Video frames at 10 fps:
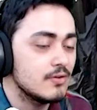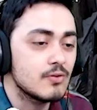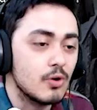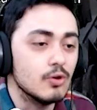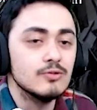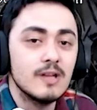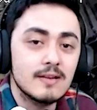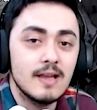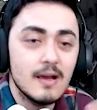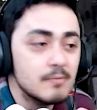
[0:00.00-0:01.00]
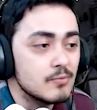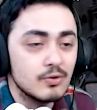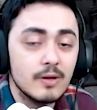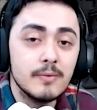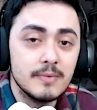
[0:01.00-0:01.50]
o kolonlar
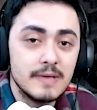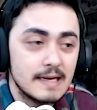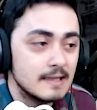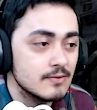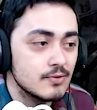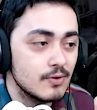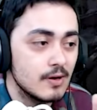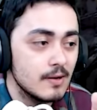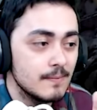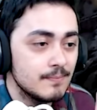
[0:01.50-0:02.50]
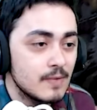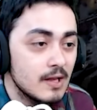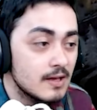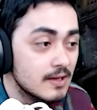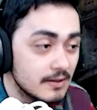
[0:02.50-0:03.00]
dayanmıyor tabi bir yerden sonra.
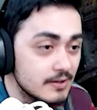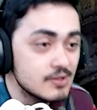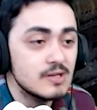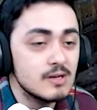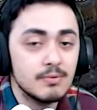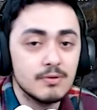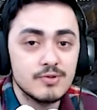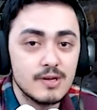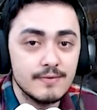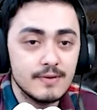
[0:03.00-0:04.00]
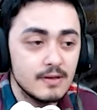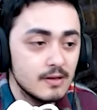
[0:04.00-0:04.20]
İki kat için yapılmış ev.